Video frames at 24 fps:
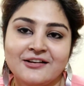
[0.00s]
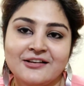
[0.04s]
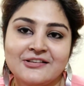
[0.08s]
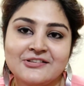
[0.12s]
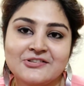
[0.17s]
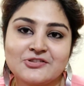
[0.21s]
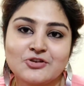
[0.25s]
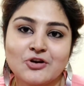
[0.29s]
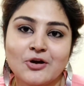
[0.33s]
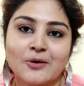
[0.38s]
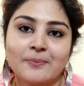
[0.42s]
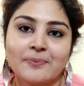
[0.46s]

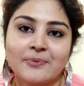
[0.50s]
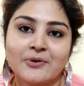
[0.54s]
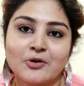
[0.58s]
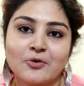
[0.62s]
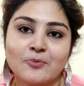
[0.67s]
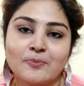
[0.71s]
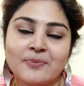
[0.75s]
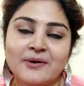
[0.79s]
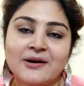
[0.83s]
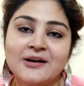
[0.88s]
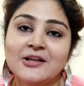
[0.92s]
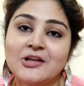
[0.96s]
इस टॉप के
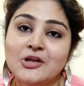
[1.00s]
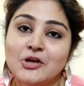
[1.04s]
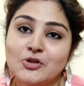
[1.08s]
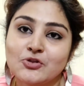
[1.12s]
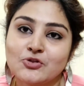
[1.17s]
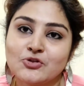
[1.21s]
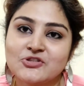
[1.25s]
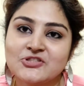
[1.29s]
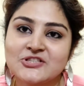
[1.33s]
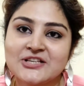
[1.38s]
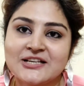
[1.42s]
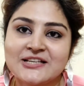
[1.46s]
ऊपर
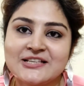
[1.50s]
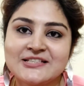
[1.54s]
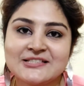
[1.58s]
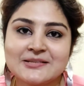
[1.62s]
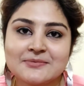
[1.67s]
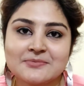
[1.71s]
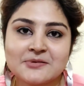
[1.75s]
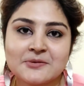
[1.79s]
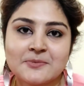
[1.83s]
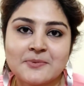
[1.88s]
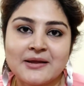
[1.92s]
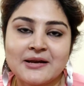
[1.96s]
तो चलिए
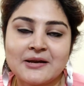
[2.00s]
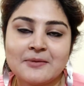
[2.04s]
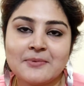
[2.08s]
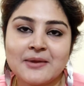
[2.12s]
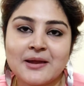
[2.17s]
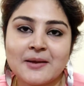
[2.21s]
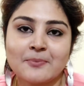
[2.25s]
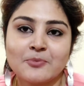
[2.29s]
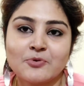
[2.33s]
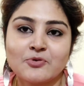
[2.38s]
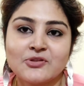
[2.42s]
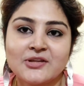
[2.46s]
सबसे पहले
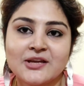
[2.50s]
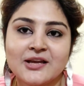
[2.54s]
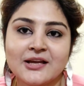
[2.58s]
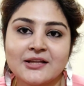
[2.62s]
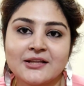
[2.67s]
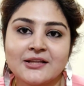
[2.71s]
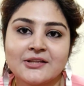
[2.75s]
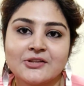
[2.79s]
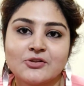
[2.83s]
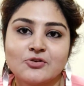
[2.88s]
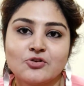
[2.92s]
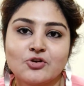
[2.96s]
मैं आपको
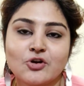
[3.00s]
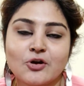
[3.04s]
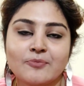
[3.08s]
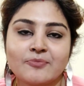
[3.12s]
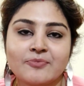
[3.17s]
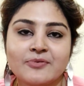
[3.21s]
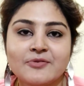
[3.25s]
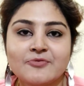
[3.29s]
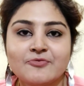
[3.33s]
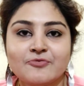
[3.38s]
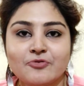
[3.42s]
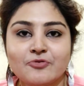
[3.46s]
दिखा देती हूँ
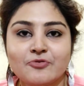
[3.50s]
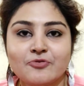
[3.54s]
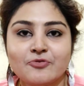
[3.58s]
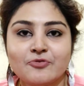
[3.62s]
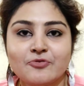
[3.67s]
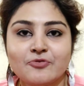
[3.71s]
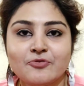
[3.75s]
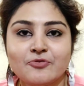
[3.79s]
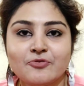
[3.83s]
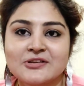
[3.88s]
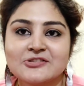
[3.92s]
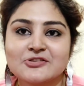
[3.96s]
टॉप की फुल
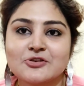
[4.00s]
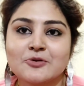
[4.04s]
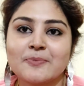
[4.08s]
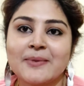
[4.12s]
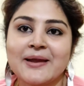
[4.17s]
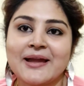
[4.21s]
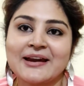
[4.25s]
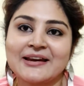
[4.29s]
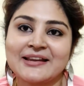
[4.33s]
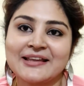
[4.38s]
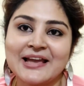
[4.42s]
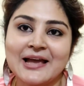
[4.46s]
लुक इसको
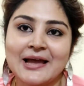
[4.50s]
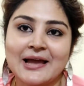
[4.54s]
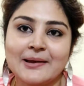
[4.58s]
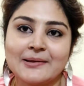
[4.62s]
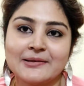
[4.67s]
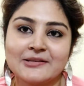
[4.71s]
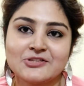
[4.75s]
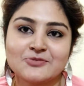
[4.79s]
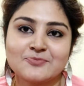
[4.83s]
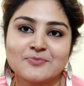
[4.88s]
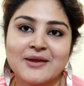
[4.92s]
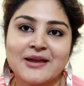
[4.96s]
पहन के
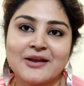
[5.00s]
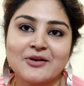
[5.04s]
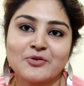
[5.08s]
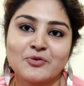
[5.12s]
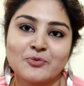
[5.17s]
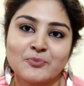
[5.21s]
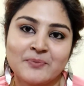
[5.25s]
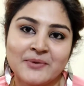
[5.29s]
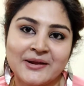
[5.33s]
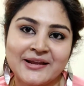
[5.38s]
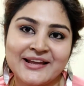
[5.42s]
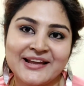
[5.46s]
आज मैं
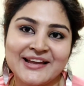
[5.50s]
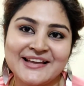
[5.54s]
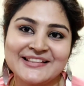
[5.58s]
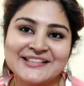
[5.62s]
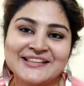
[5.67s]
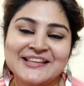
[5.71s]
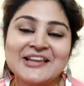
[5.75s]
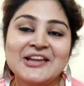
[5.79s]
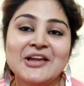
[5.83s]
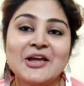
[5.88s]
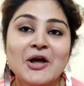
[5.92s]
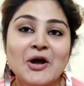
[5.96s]
घूमने गई
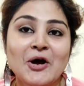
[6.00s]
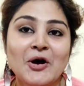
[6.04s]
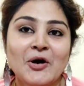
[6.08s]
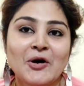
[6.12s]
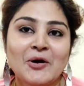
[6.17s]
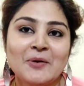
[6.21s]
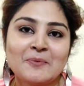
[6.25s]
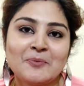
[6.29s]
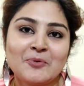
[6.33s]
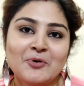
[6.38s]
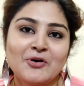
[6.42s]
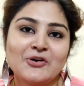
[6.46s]
थी
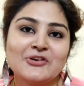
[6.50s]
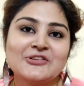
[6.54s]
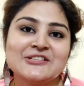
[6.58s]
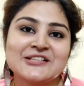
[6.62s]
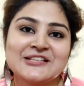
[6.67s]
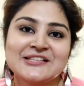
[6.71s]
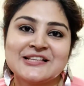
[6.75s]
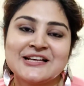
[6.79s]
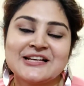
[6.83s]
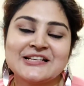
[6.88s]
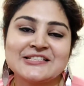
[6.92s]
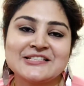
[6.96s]
और बहुत
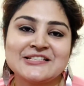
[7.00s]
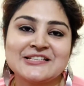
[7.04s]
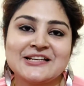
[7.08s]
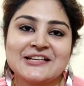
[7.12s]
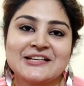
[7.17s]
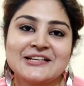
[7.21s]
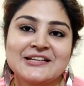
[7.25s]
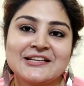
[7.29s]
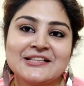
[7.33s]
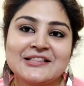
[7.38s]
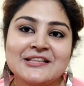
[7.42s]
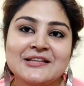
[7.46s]
ज्यादा अच्छी
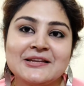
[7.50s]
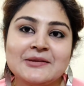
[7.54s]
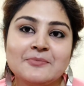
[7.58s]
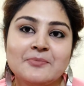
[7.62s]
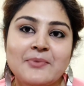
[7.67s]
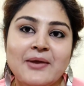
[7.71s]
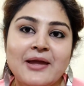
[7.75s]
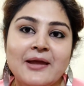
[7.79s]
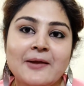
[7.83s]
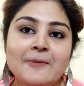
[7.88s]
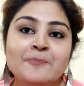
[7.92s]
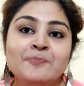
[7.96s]
लगी थी
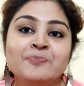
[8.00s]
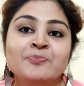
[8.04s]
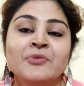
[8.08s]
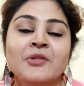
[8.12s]
मैं